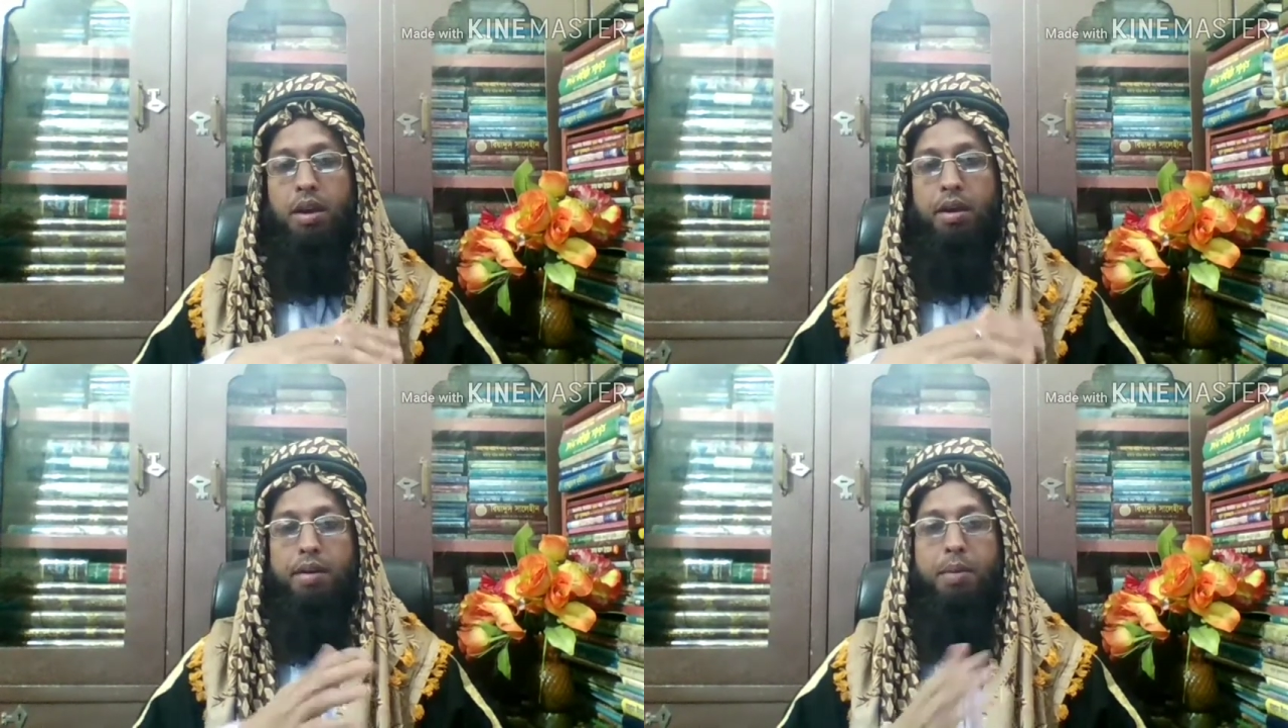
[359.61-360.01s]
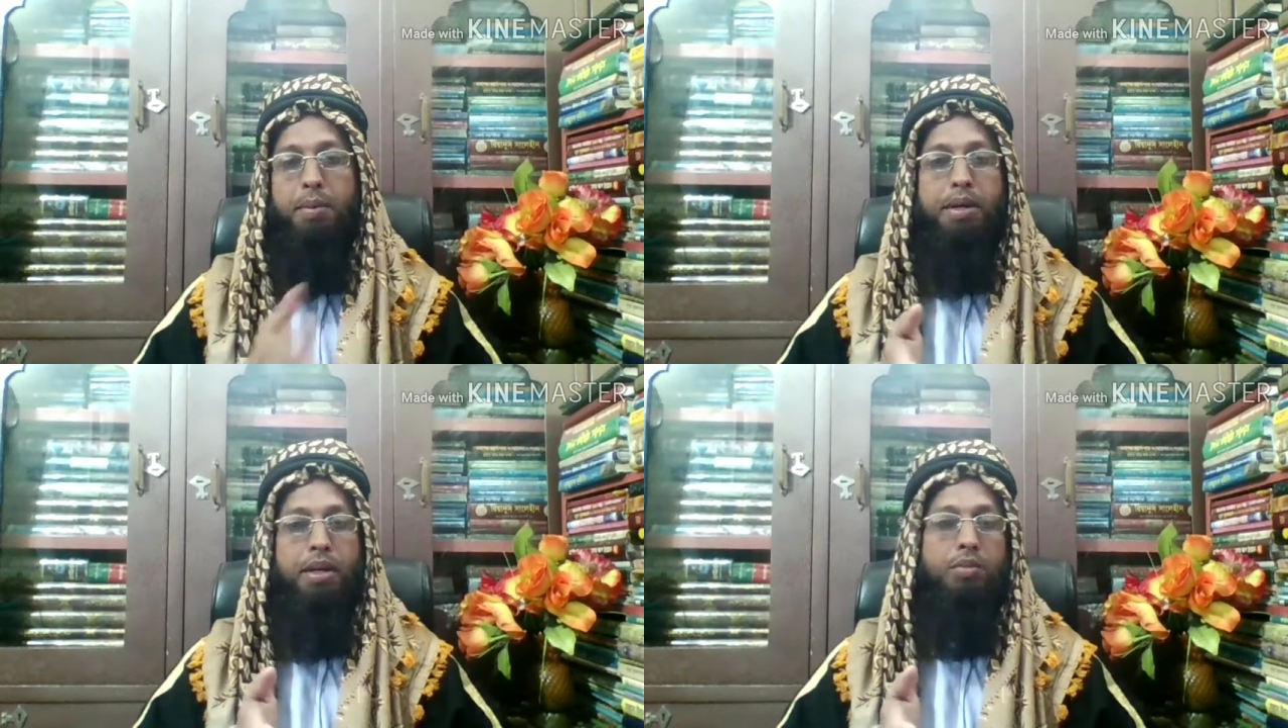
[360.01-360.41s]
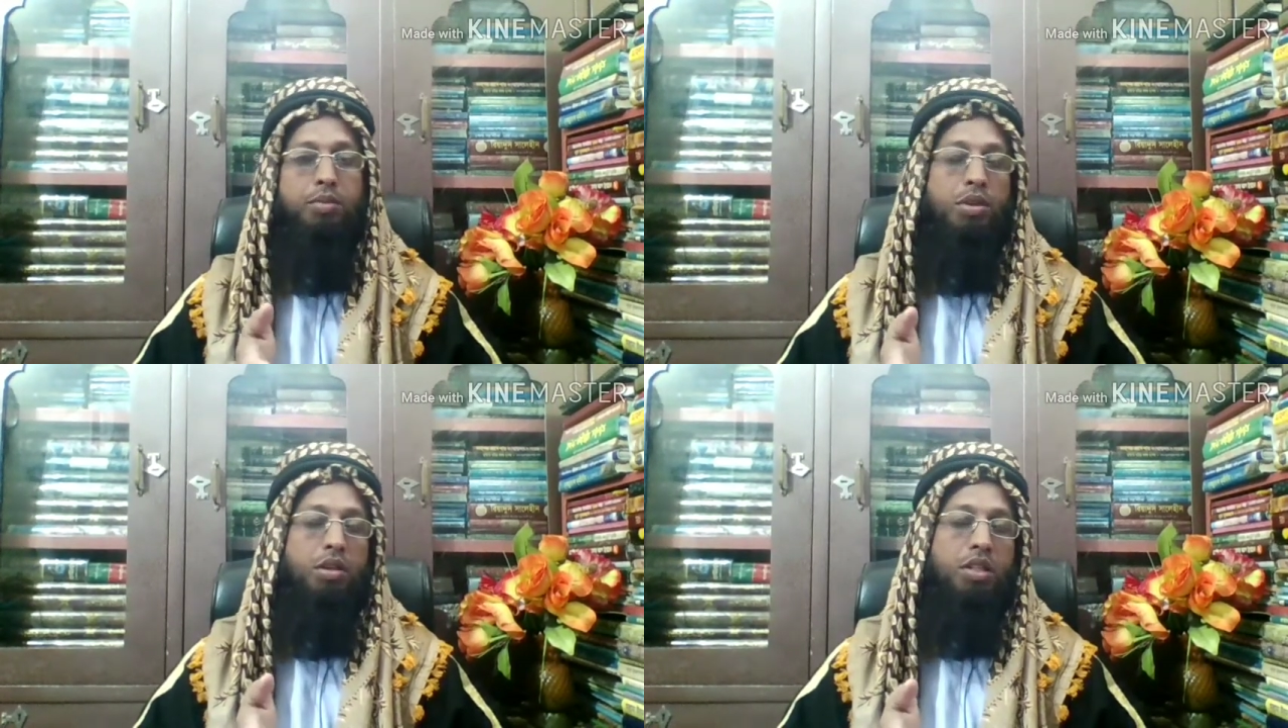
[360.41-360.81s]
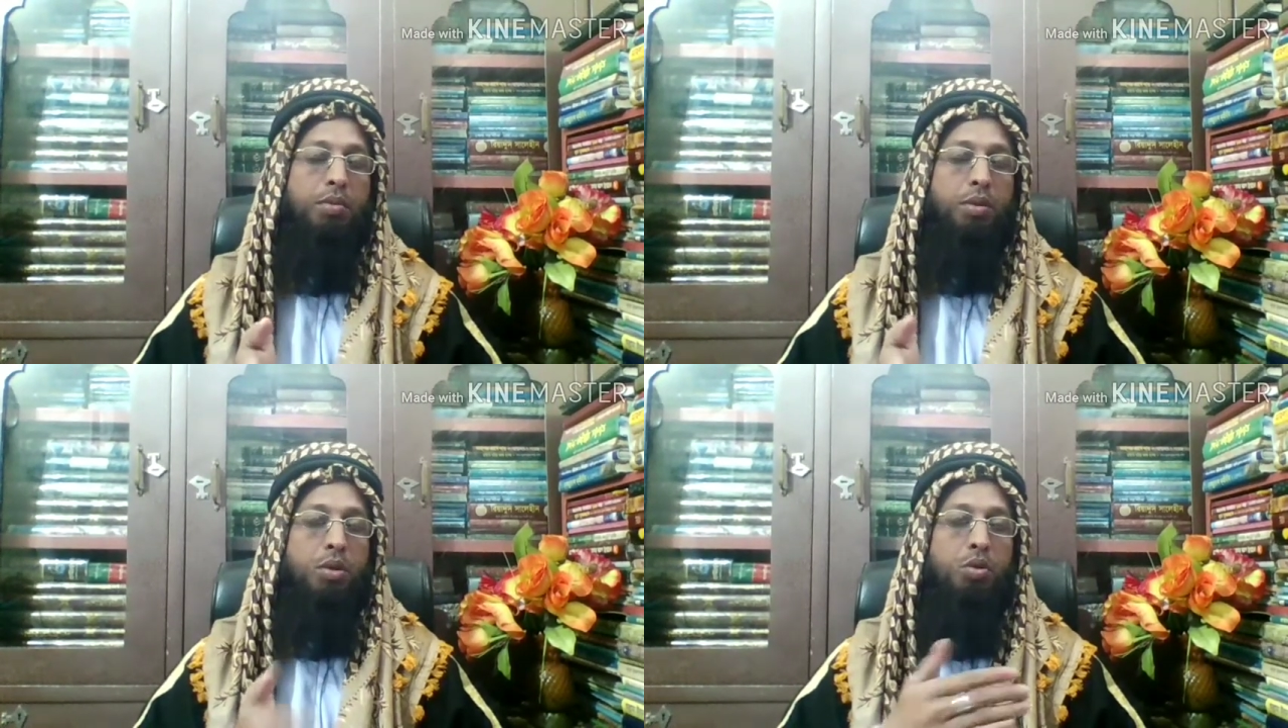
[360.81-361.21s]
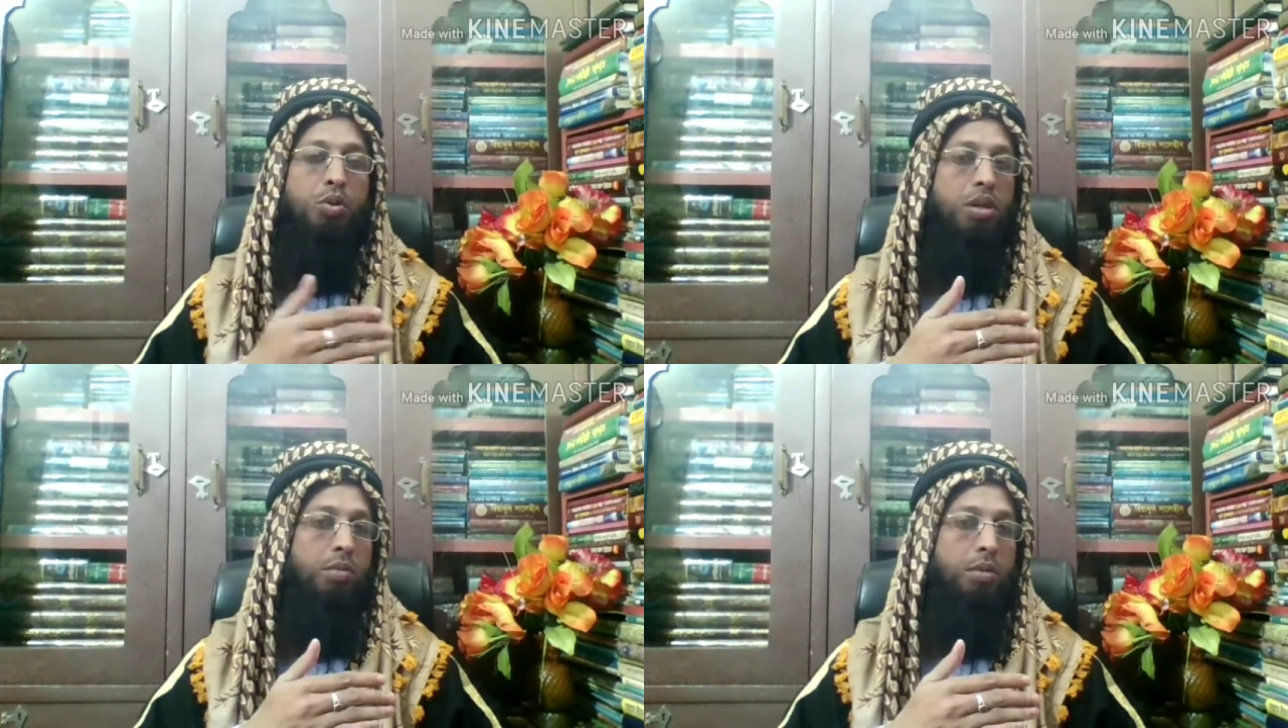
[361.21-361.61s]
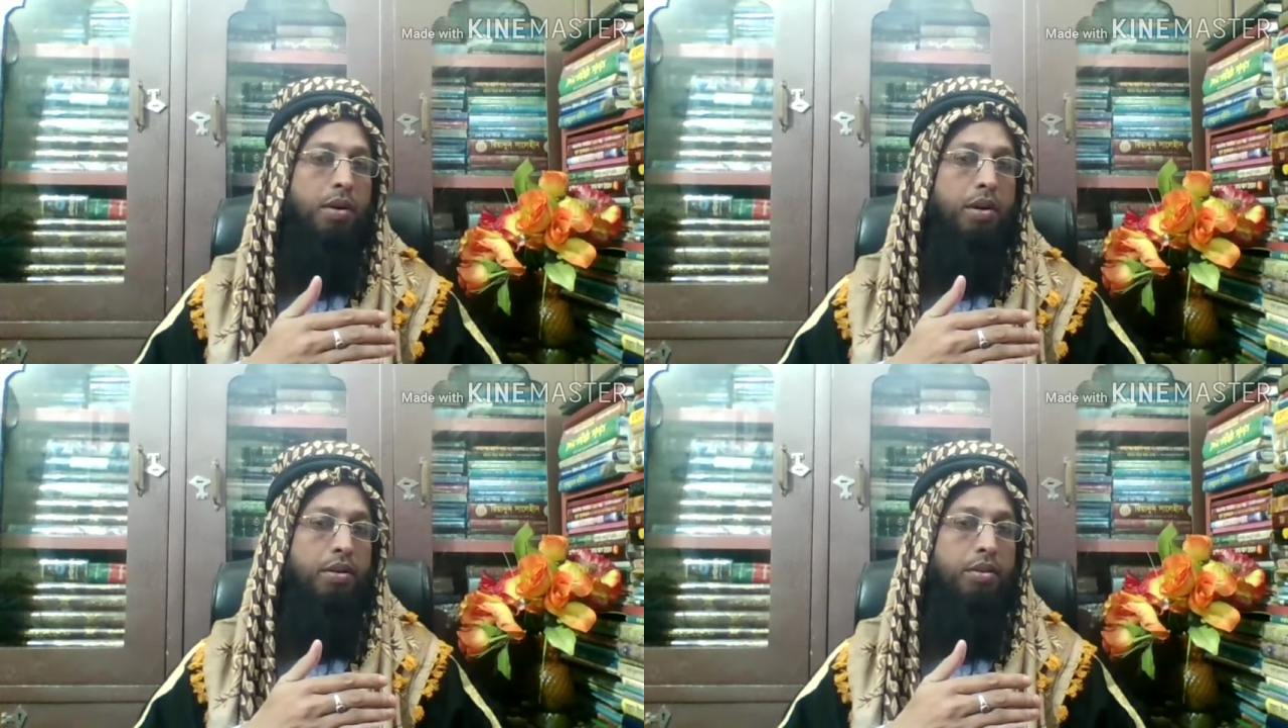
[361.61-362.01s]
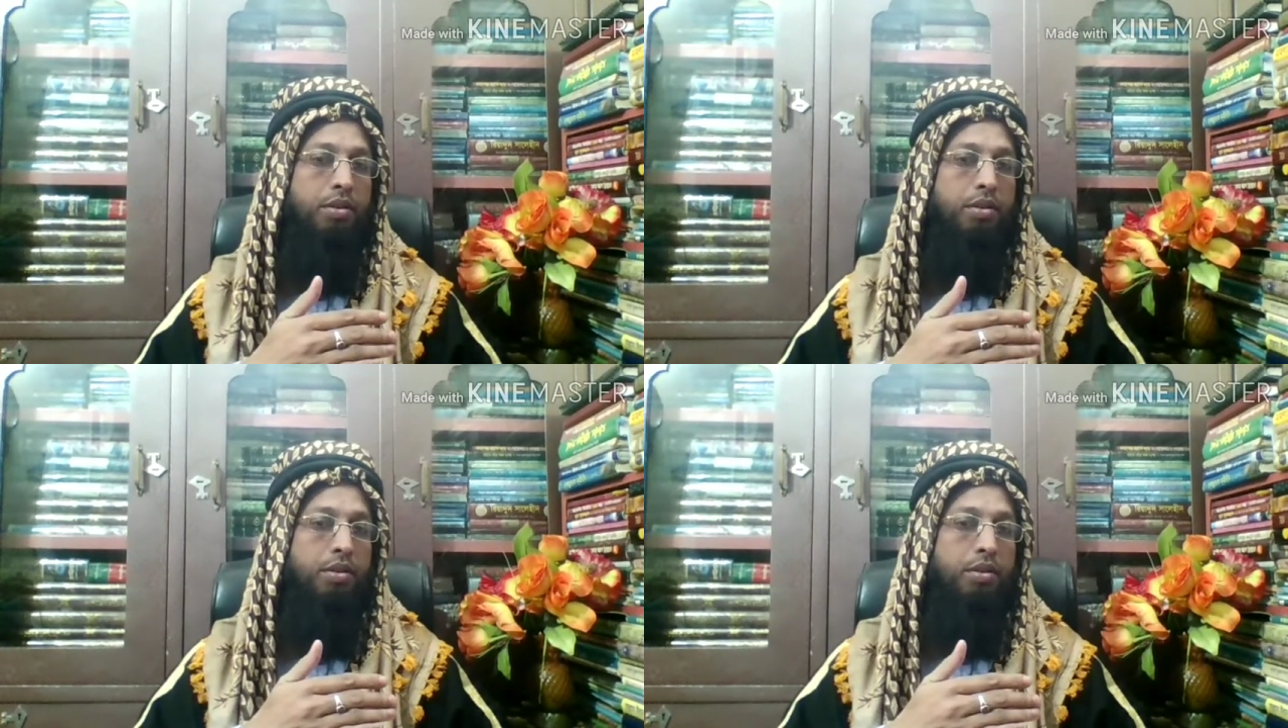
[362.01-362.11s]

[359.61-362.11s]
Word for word: নবী করিম সাল্লামের হুজরা মোবারক